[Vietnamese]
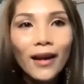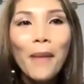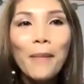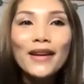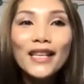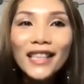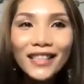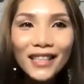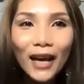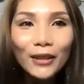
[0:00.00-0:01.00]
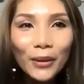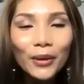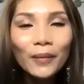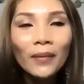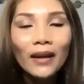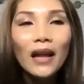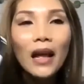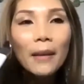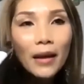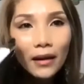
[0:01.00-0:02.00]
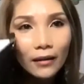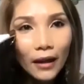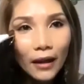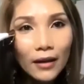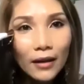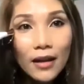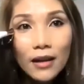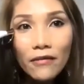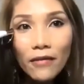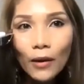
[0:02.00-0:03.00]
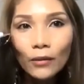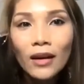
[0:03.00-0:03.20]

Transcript: mình đưa sát sát thôi để mình có thể đi vào